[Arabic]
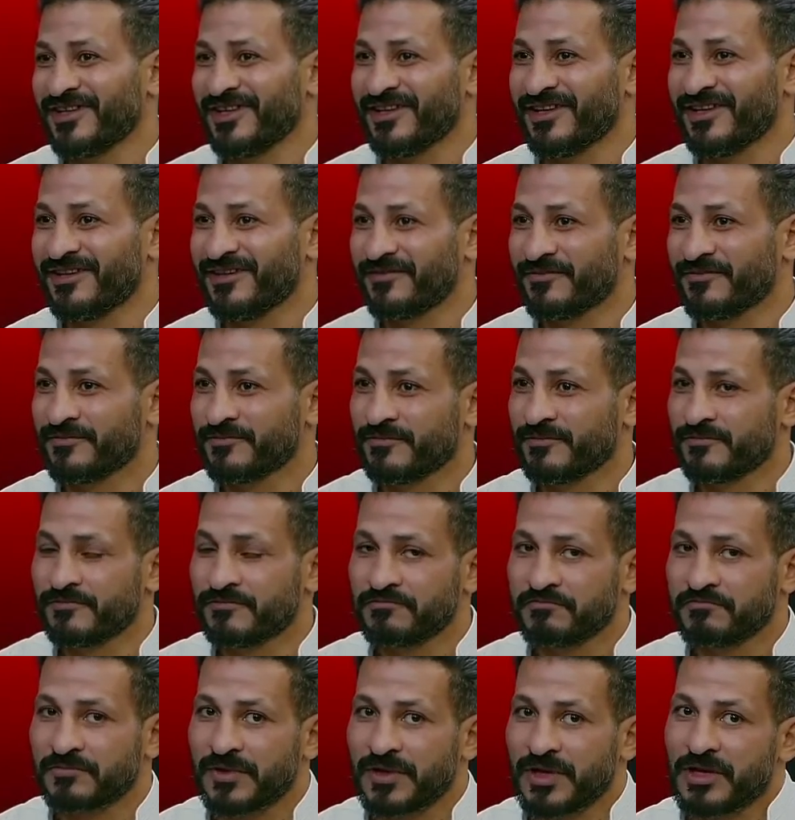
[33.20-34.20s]
ده كان بيحصل
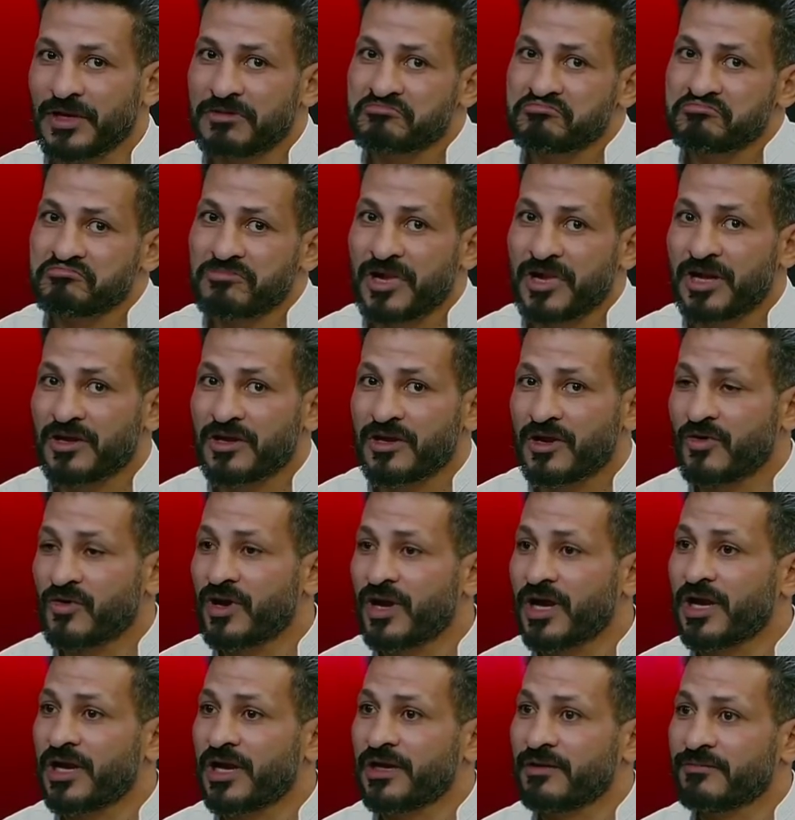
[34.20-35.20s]
يعني الله
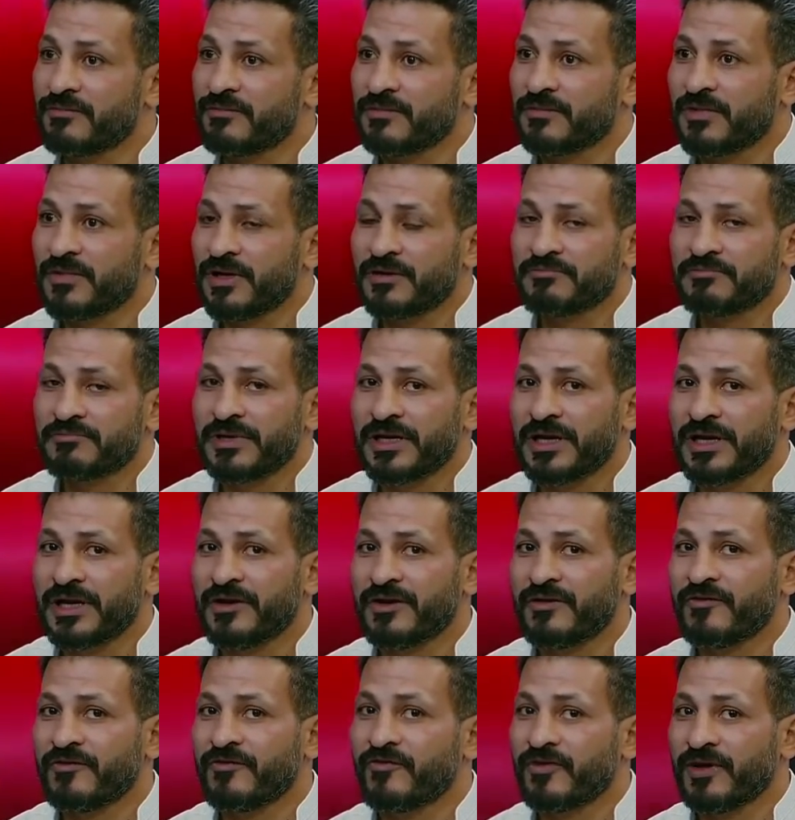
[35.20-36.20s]
اعلم ما,
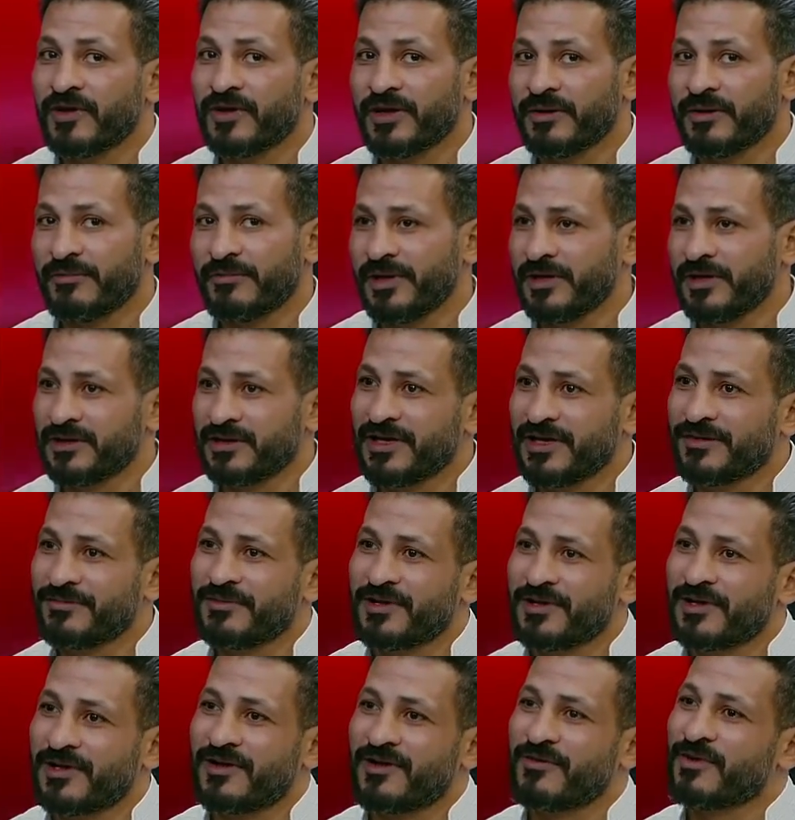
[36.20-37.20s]
ما, آه، ما انت
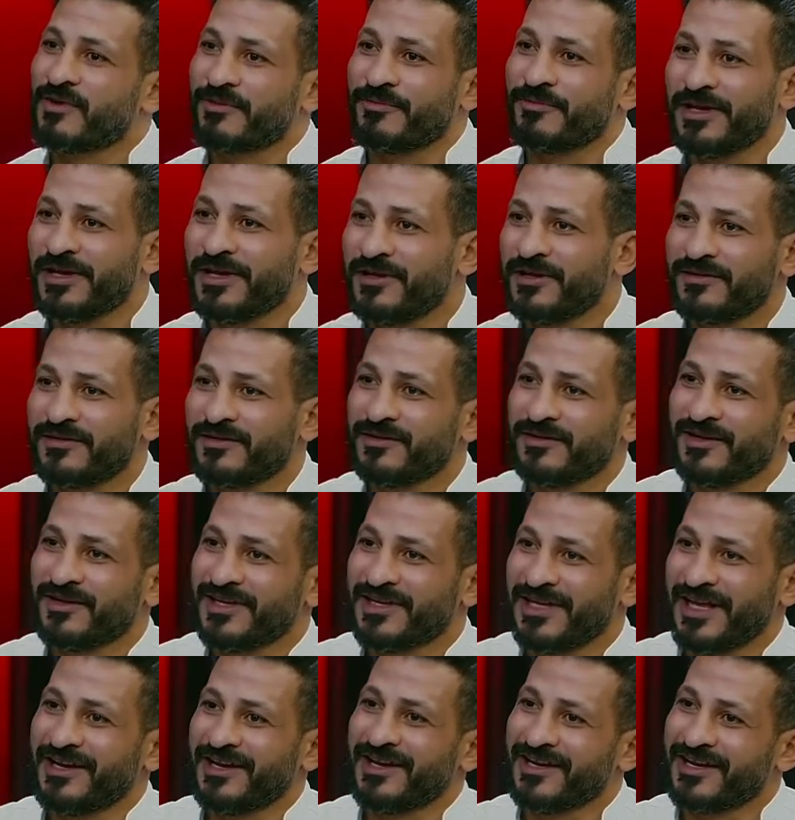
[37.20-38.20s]
جبت الخبر منين
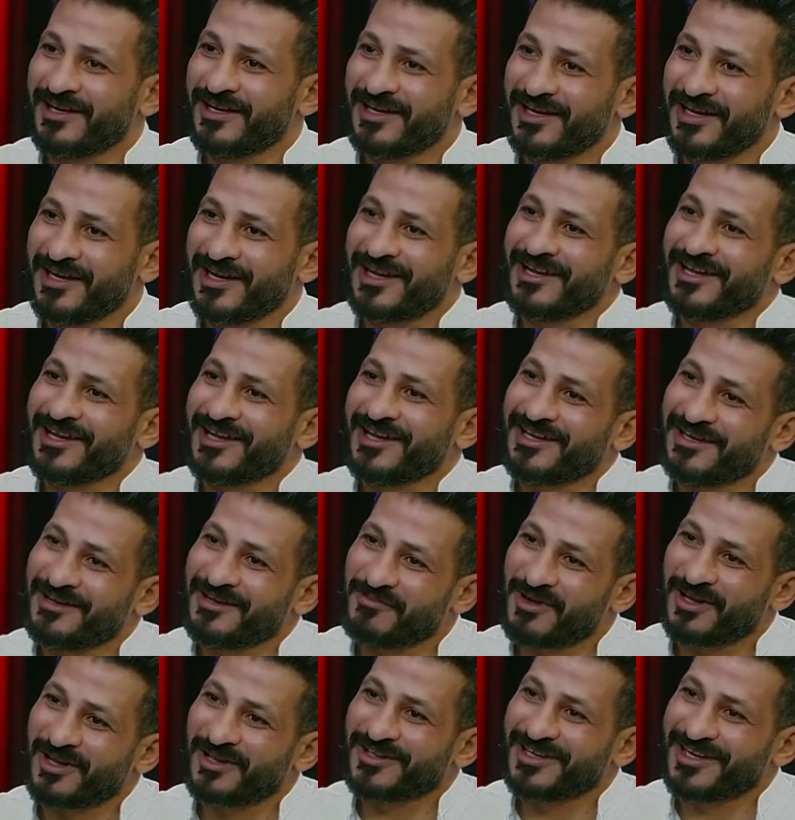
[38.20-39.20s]
يعني ان ان
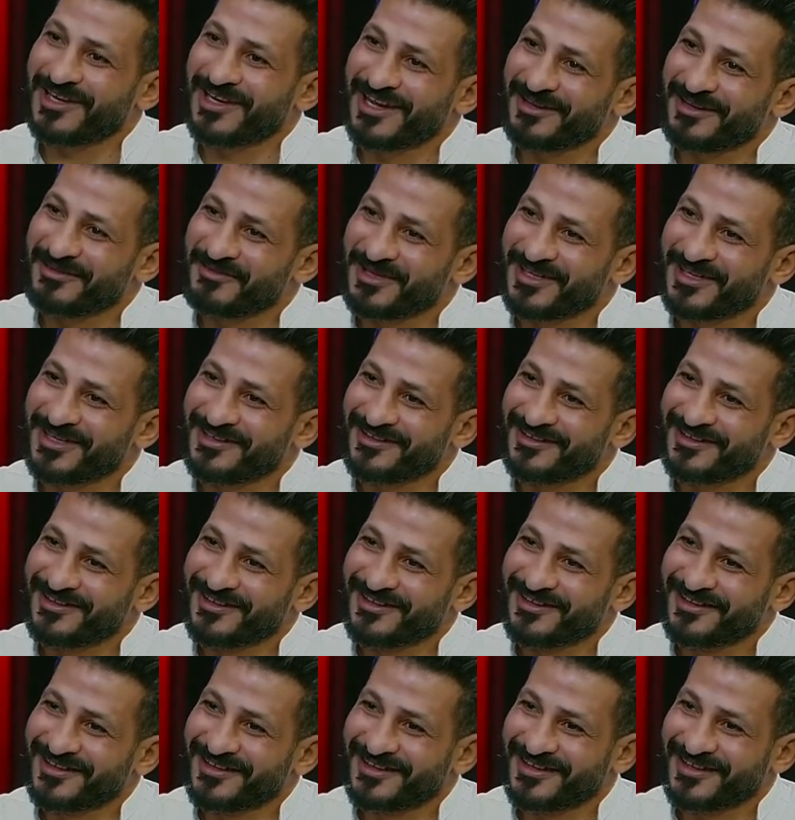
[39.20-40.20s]
بعض اللاعبين
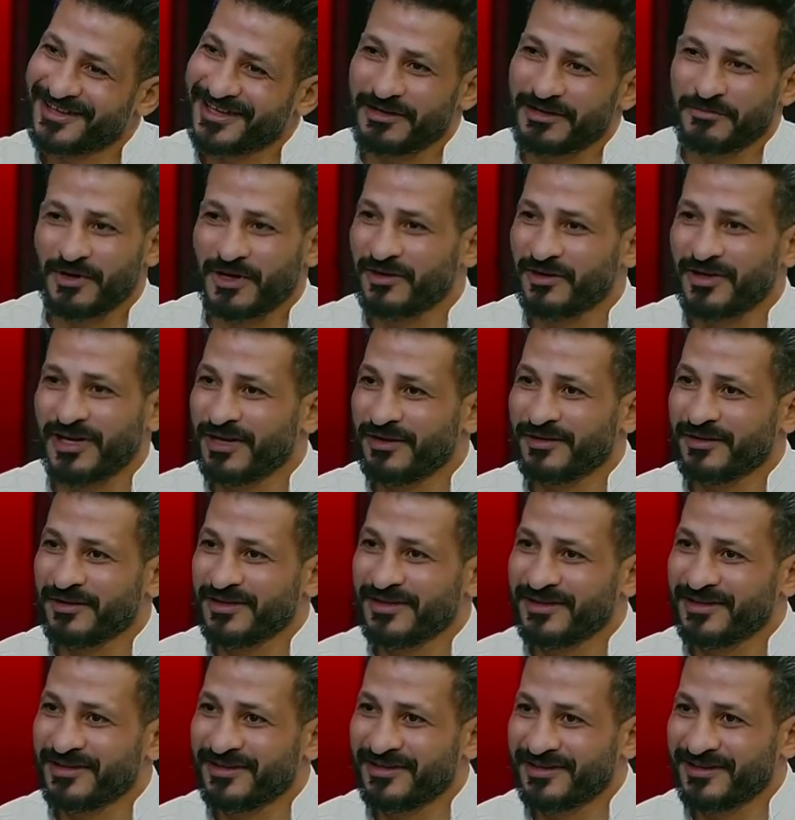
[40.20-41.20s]
آه. يعني بعض
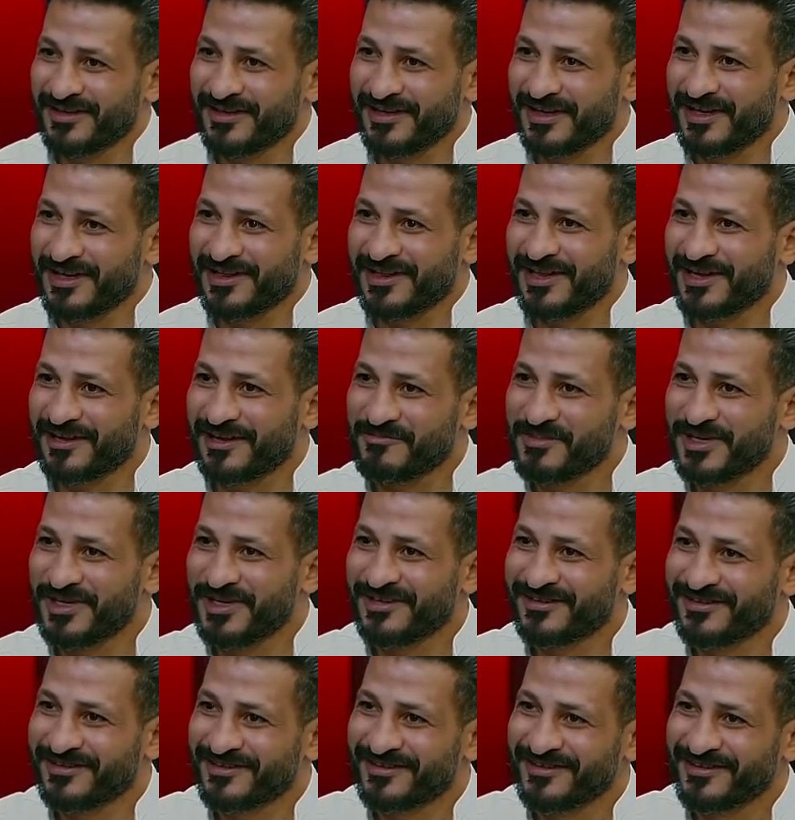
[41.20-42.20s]
اللاعبين دي آه. جات لك
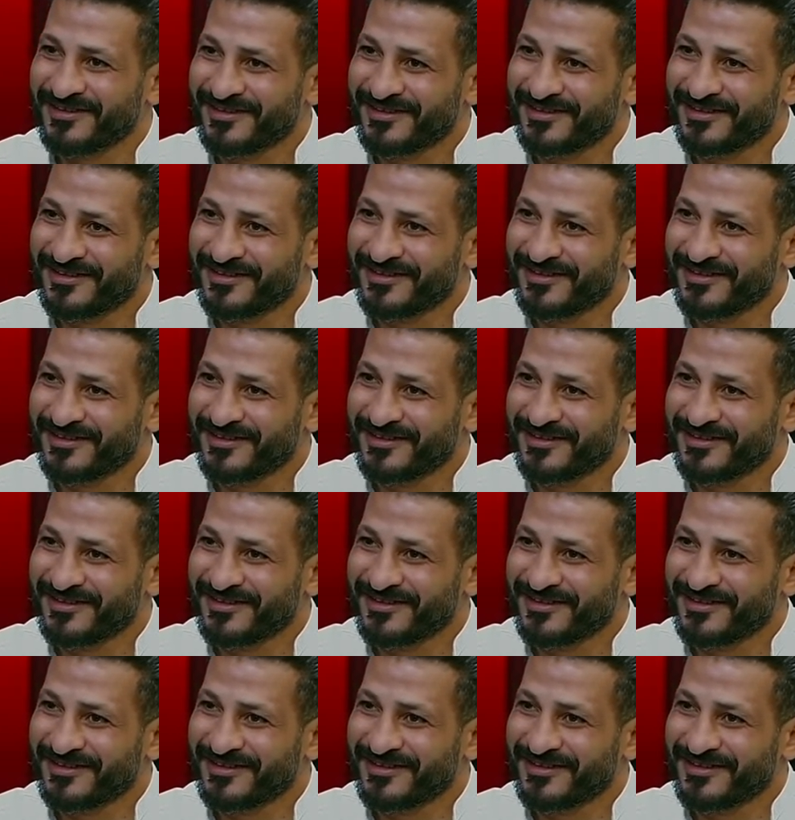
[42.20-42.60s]
منين من